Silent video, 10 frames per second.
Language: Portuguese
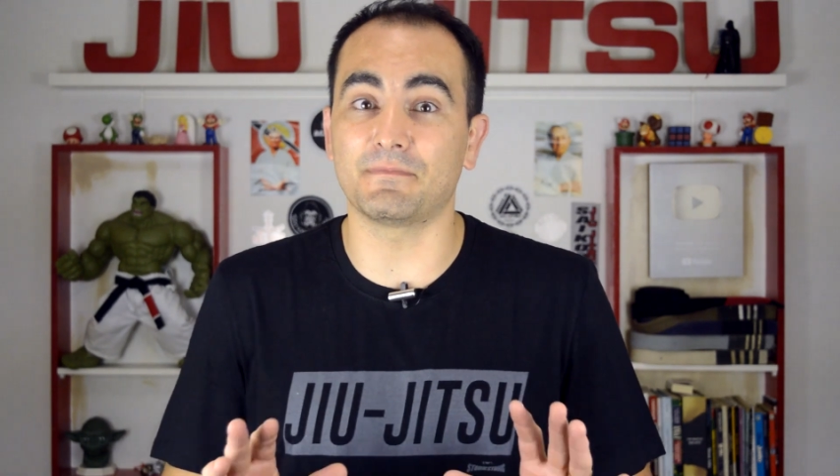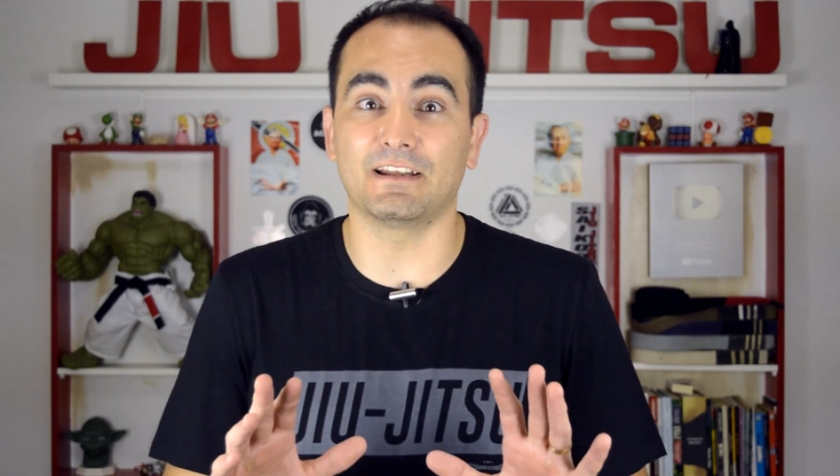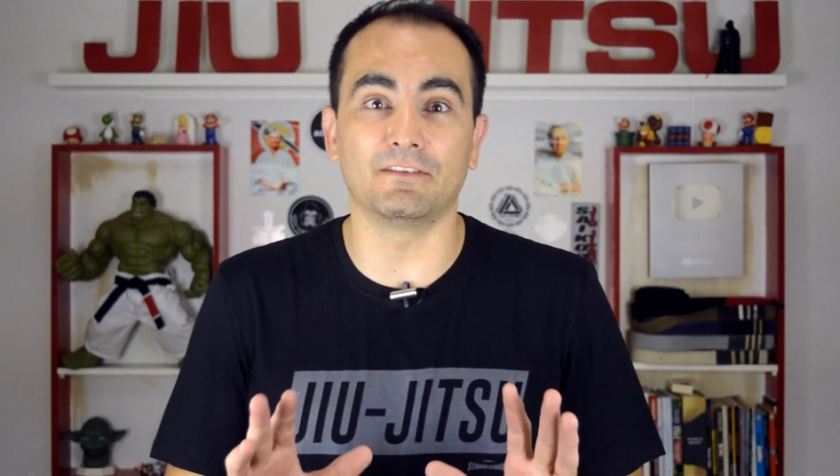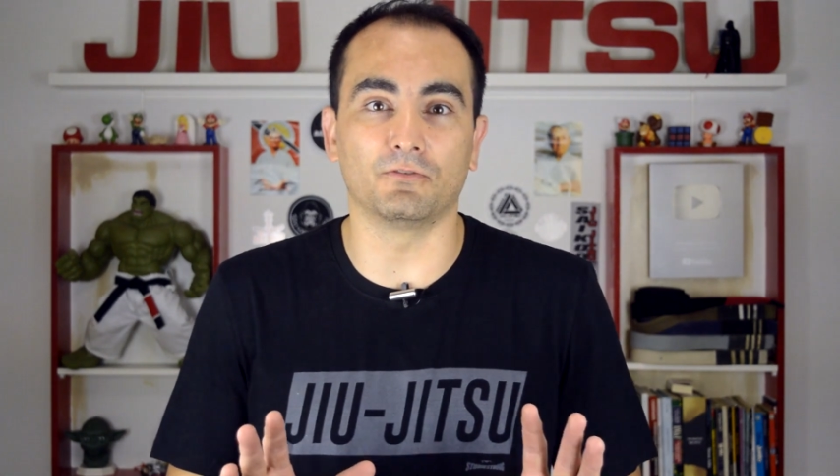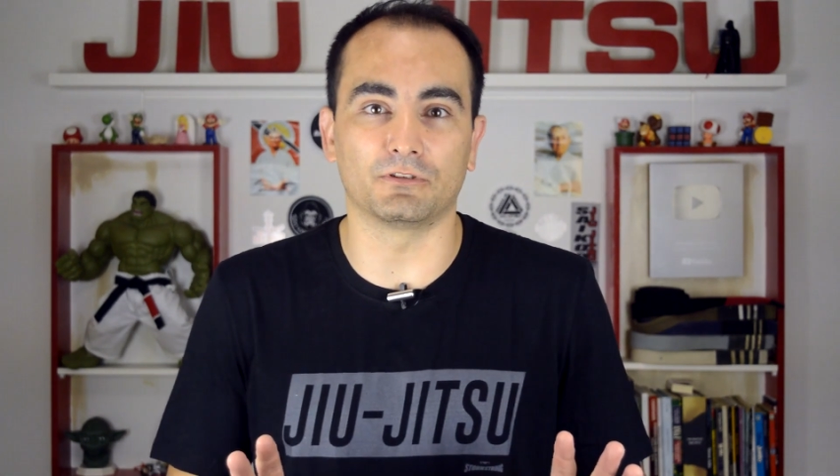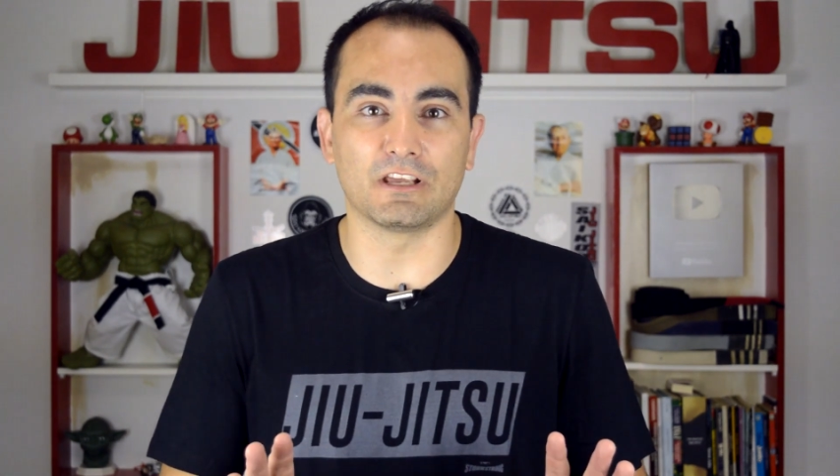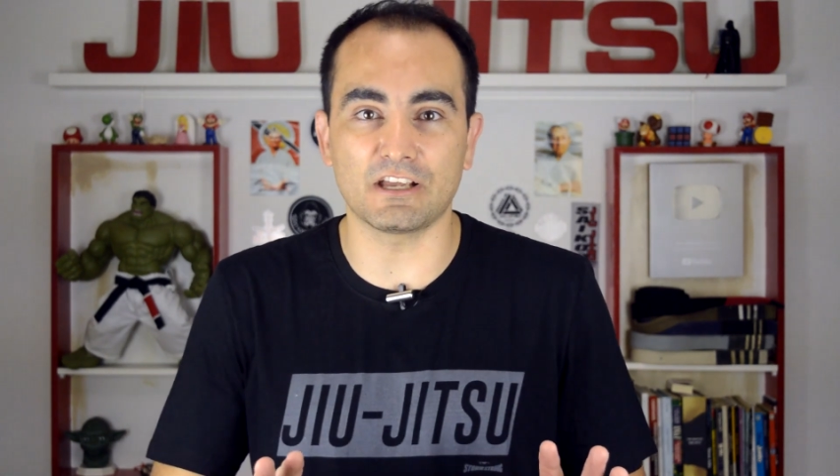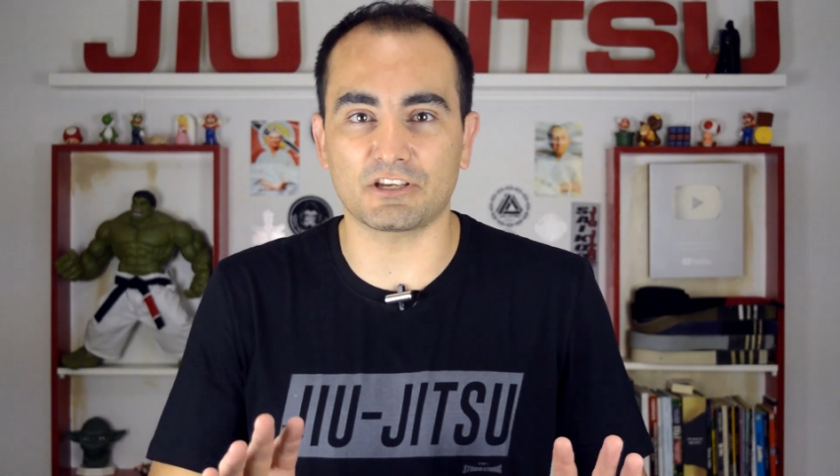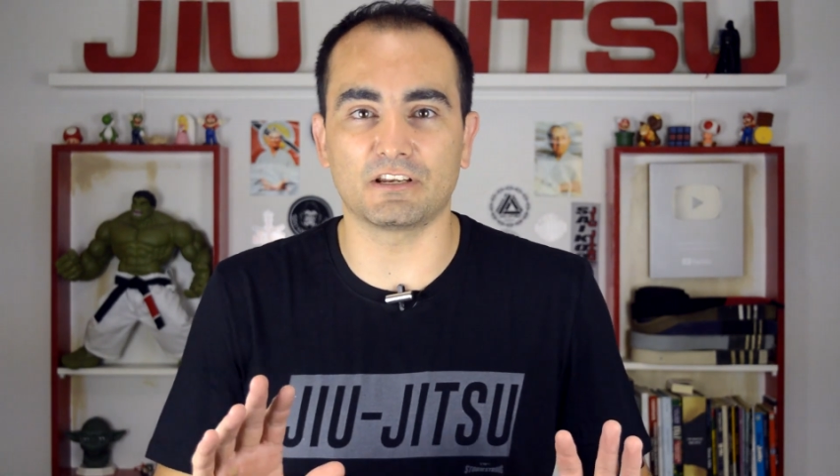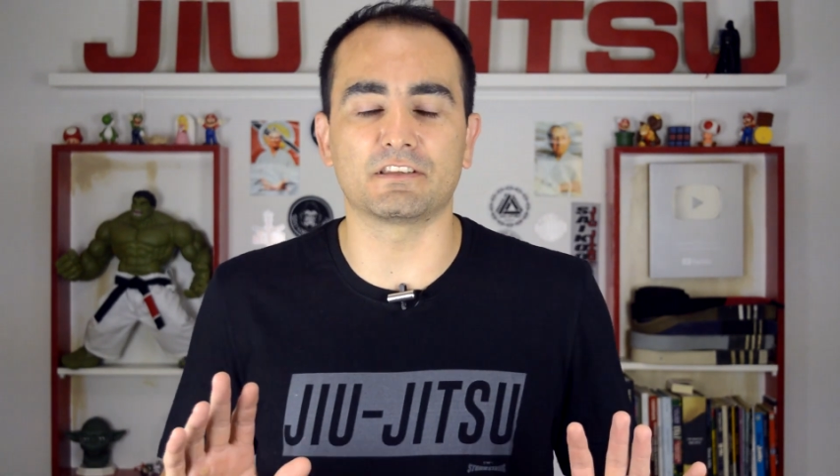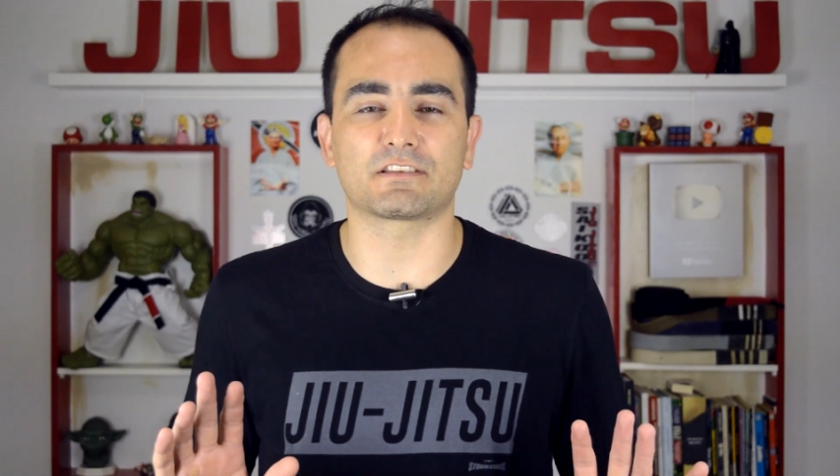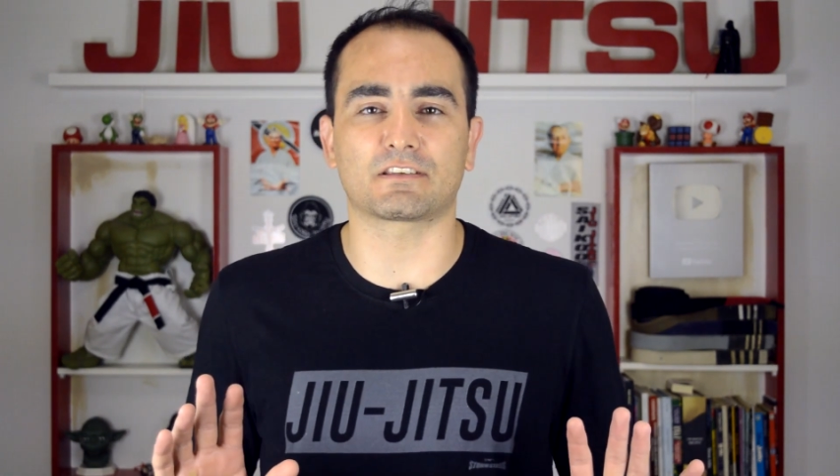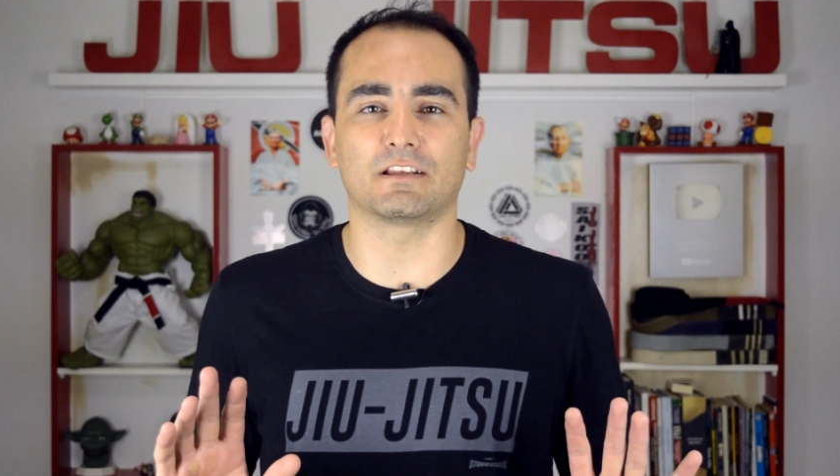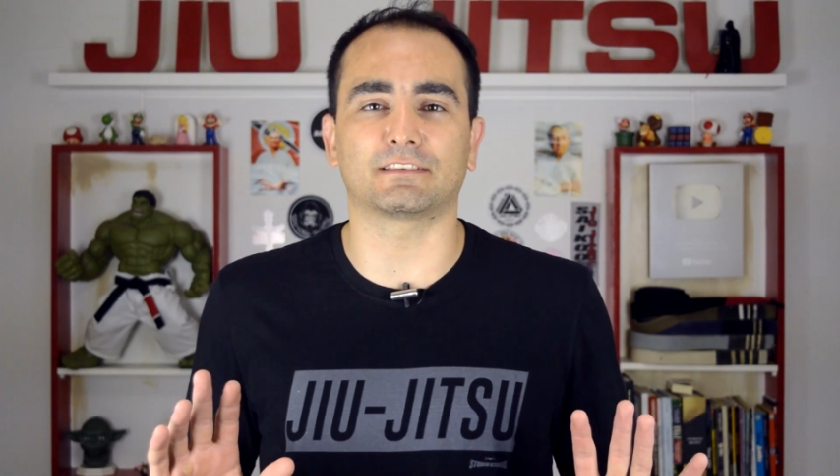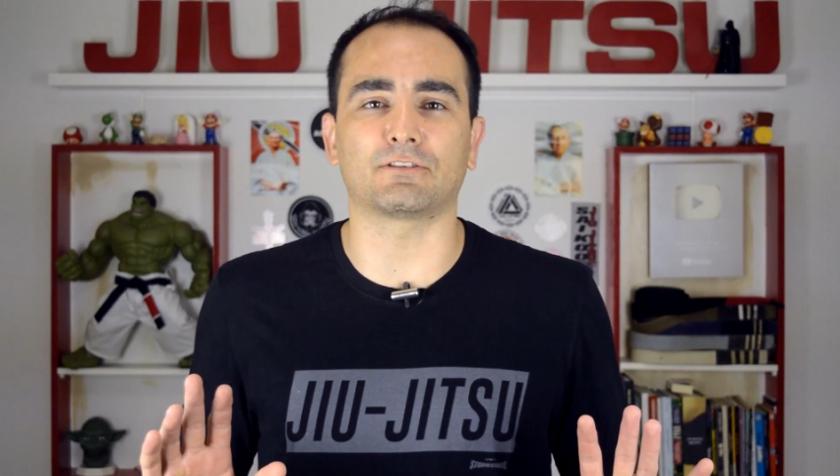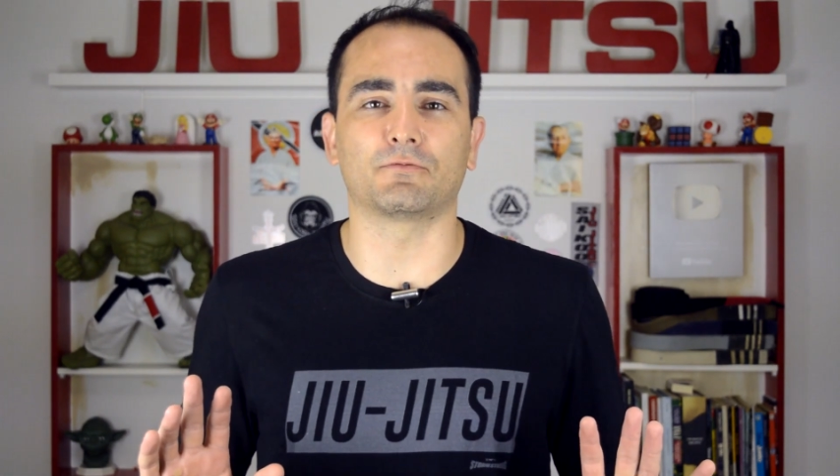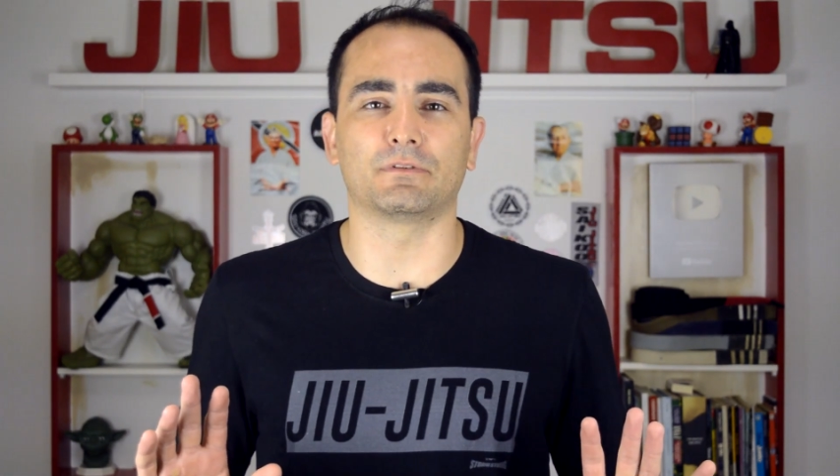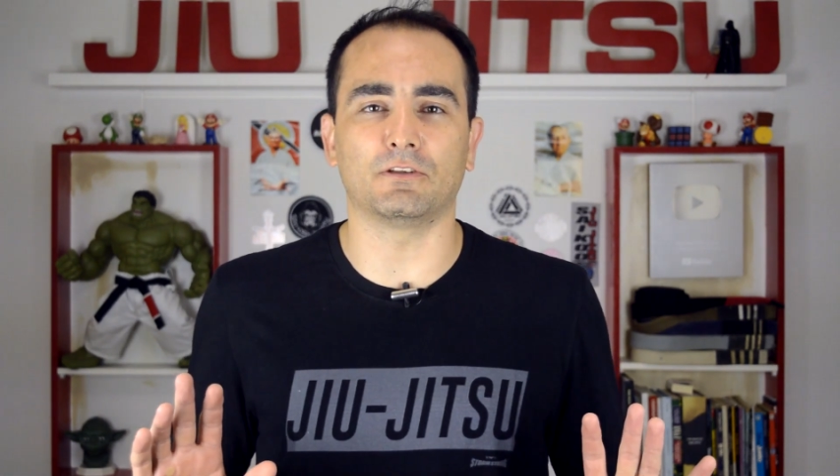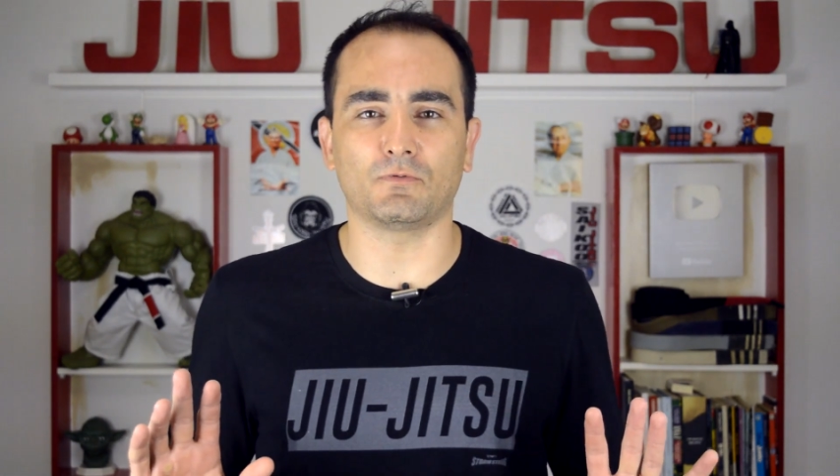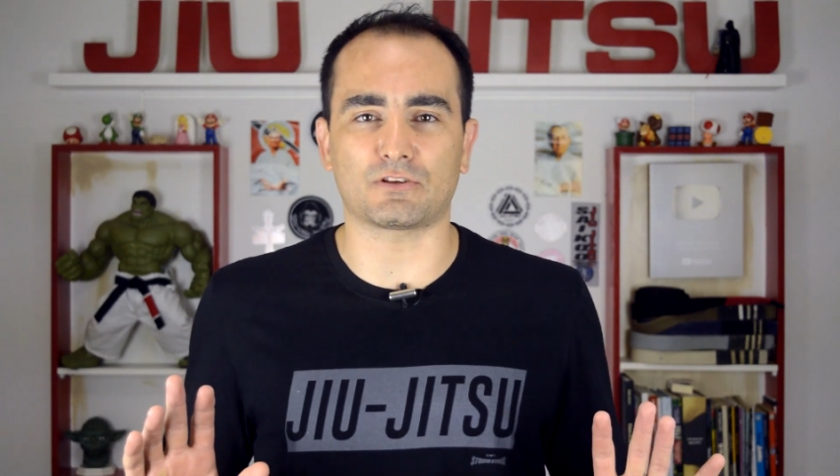ele não deixa, ele diz que ele tá
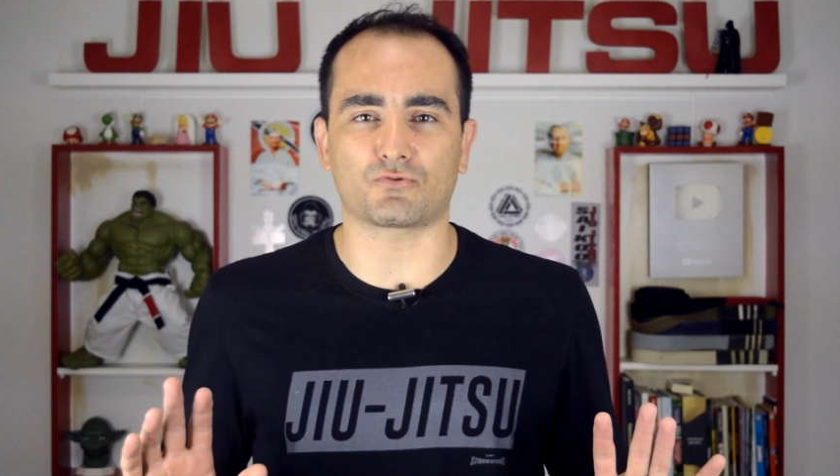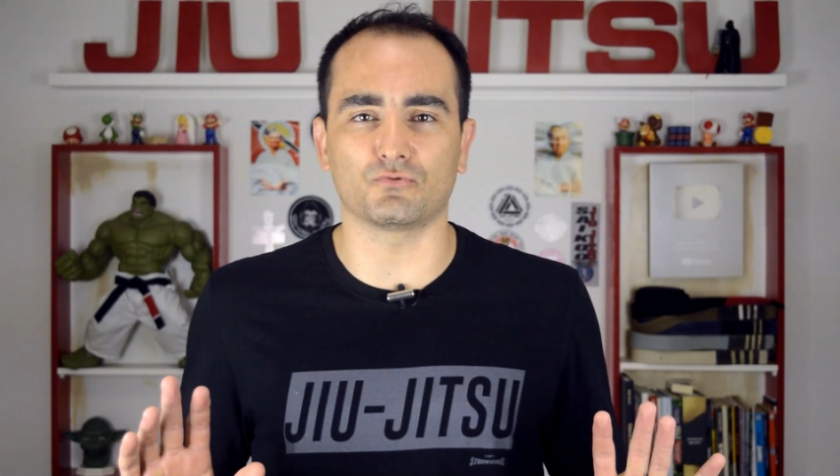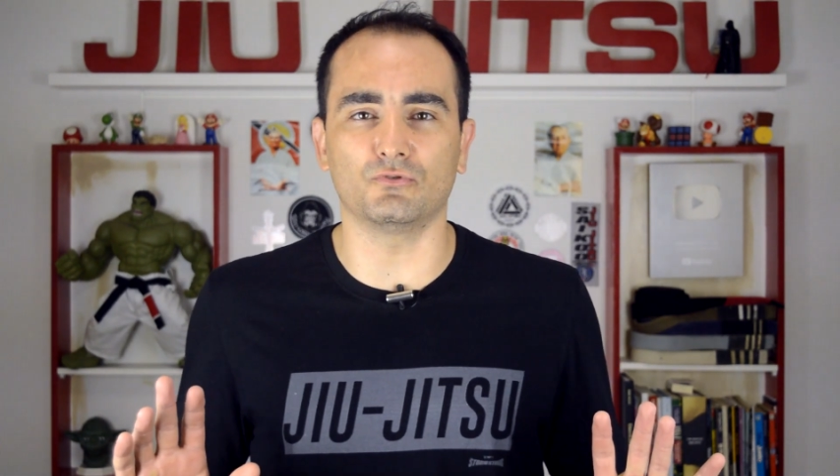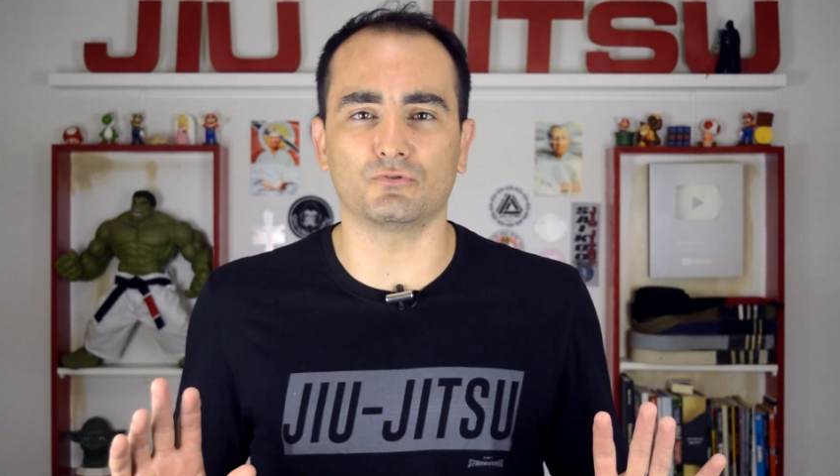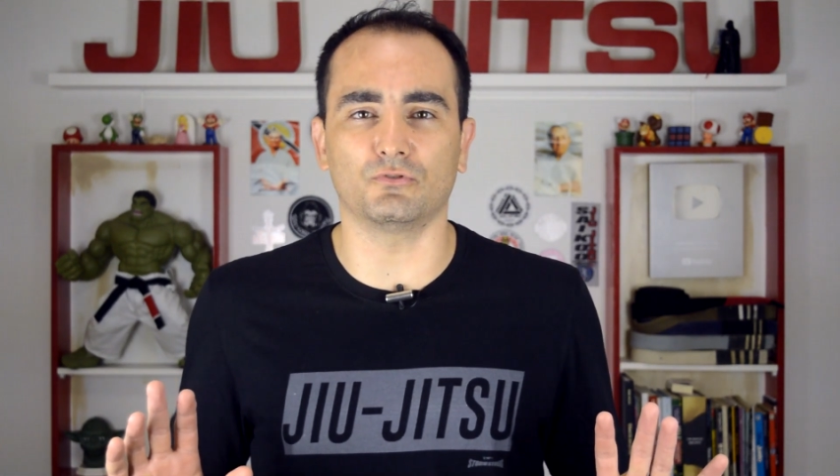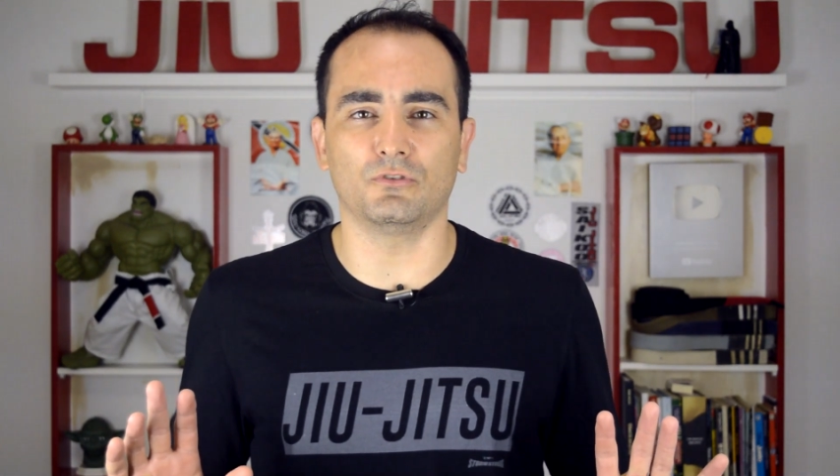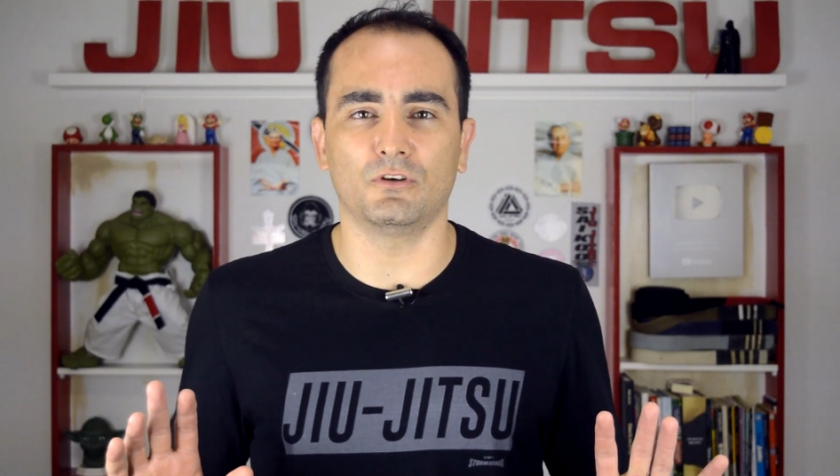dominando o assunto,